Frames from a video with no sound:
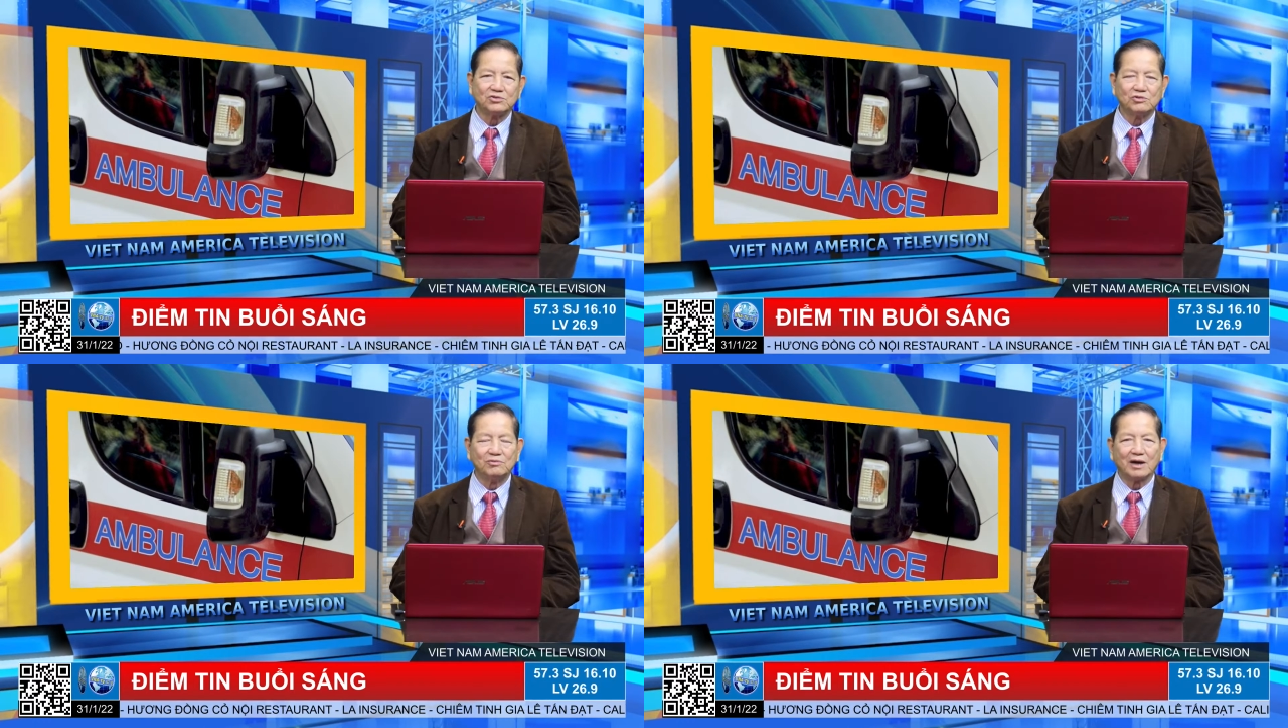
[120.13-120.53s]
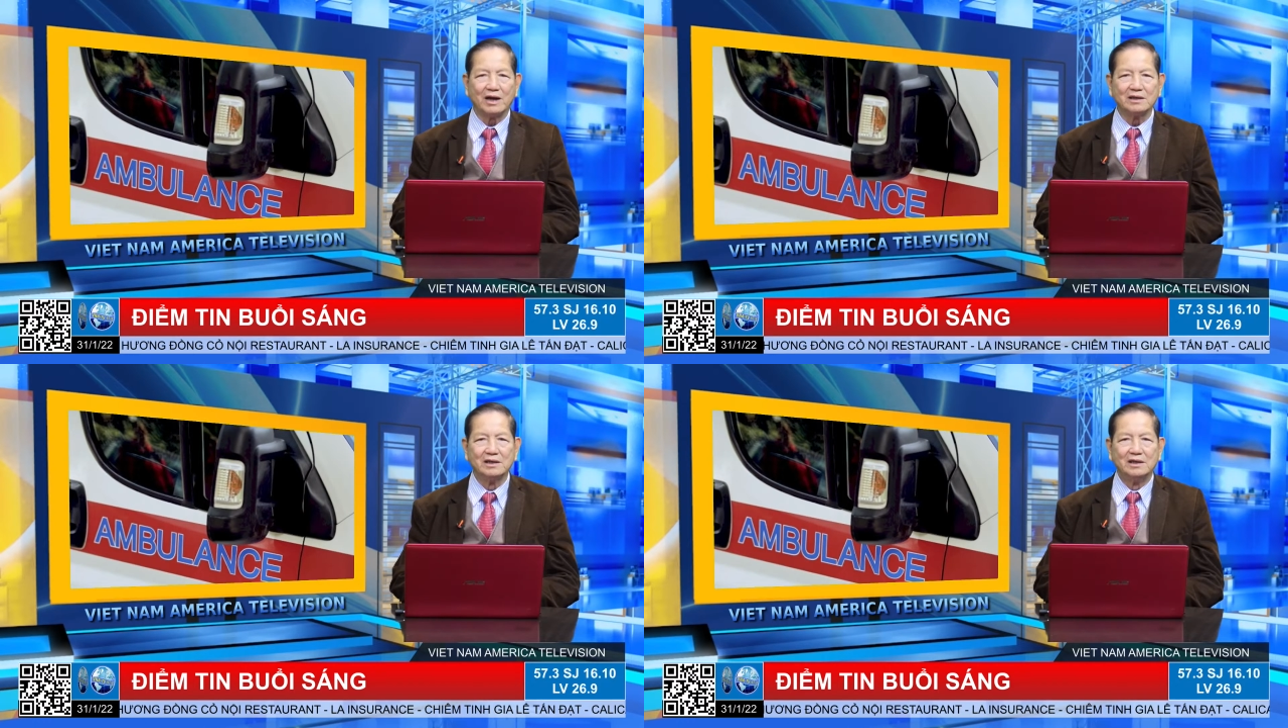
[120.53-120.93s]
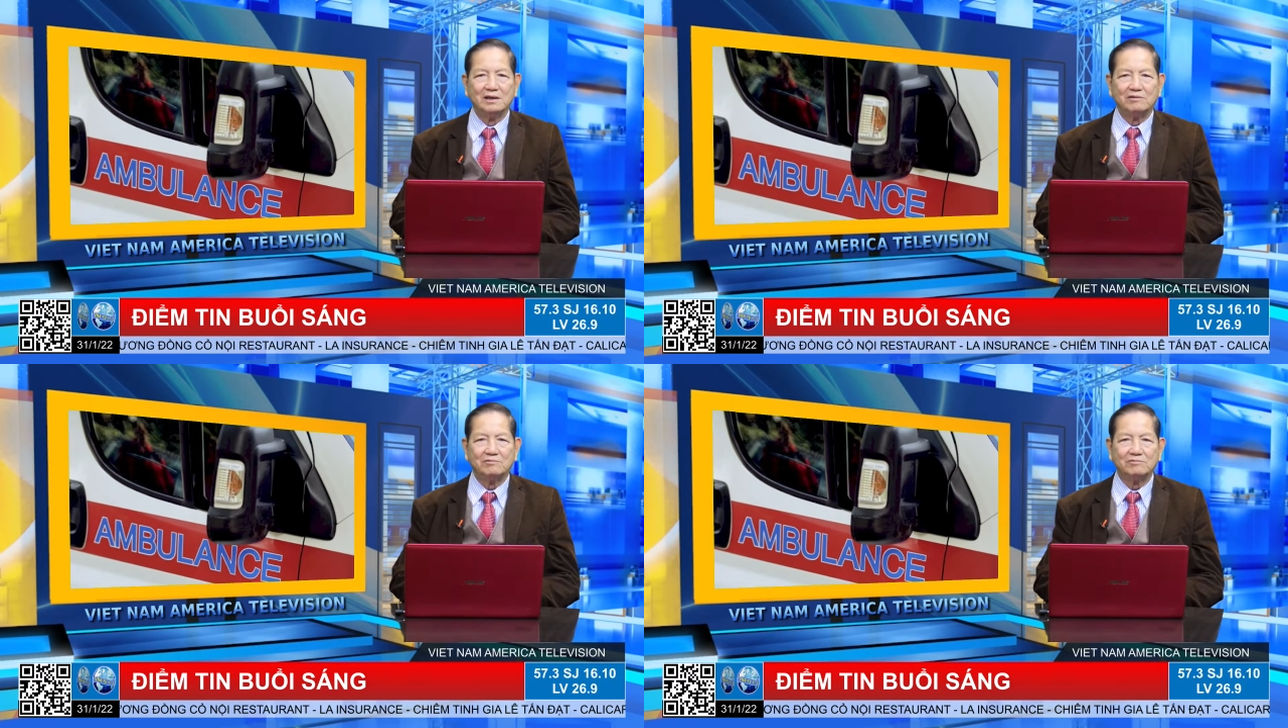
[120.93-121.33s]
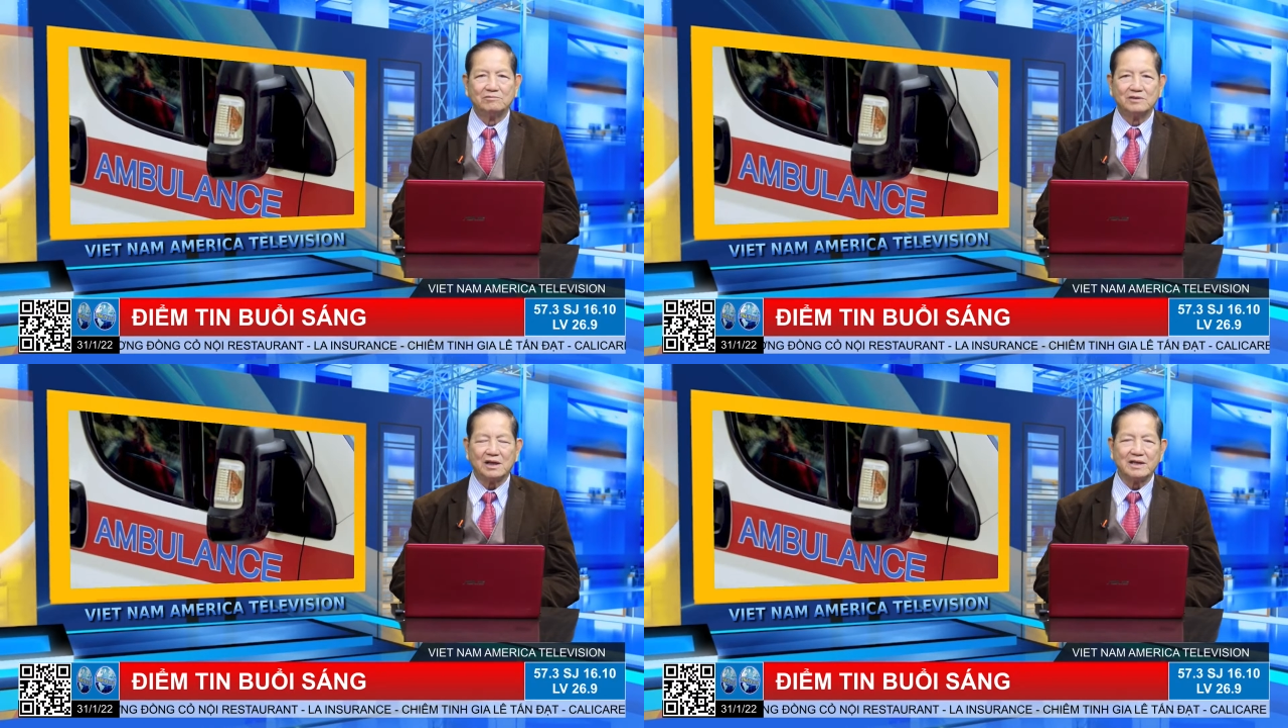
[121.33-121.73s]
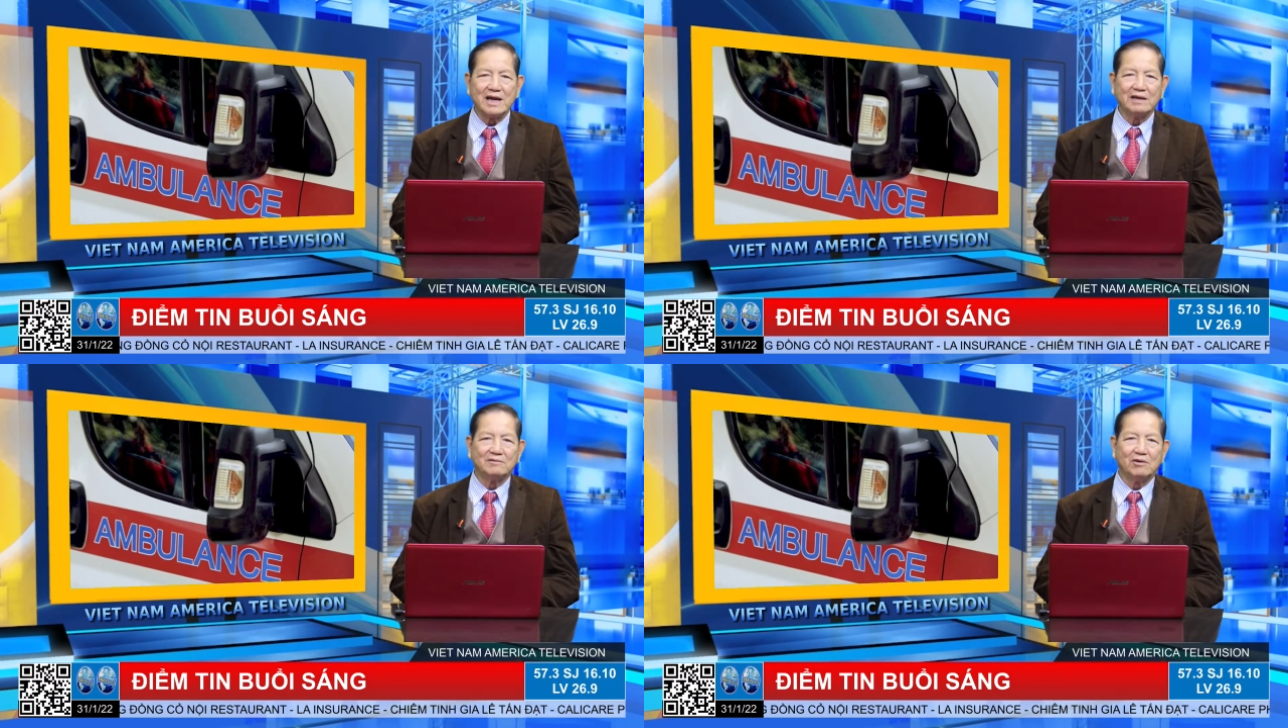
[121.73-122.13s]
xuống một cách rất là
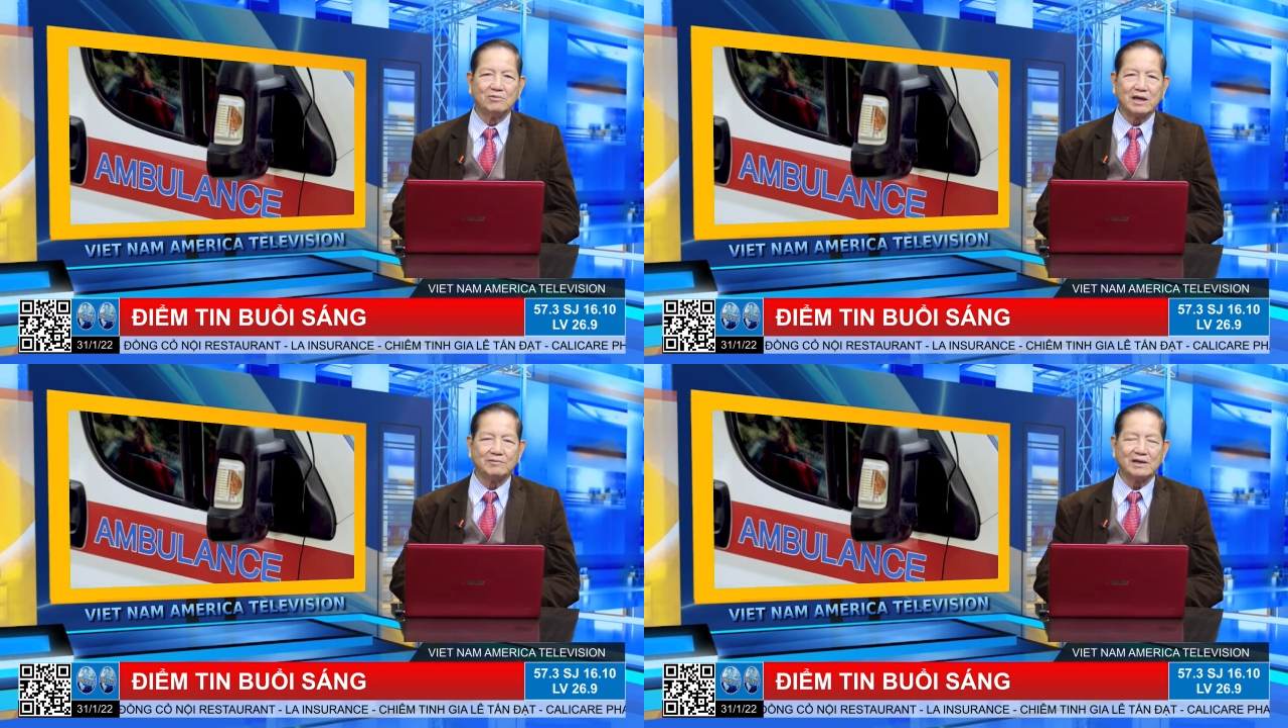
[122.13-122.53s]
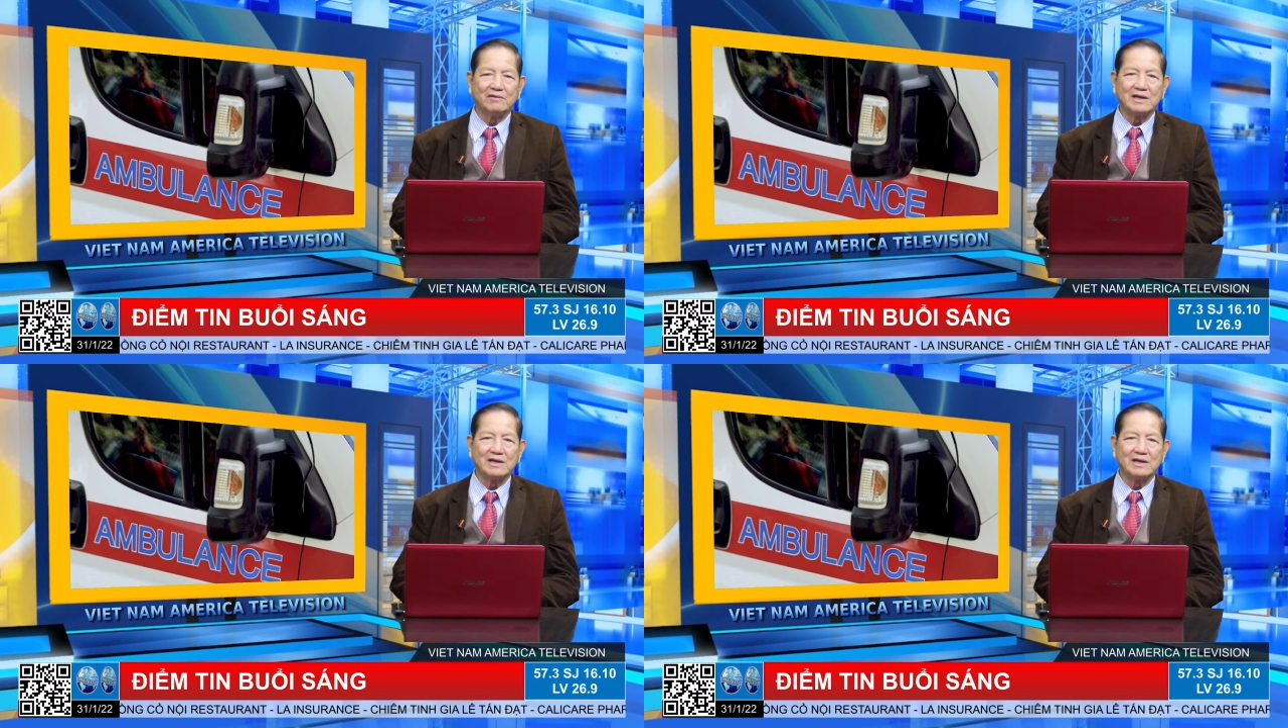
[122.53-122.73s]
nhanh mà không kịp chạy về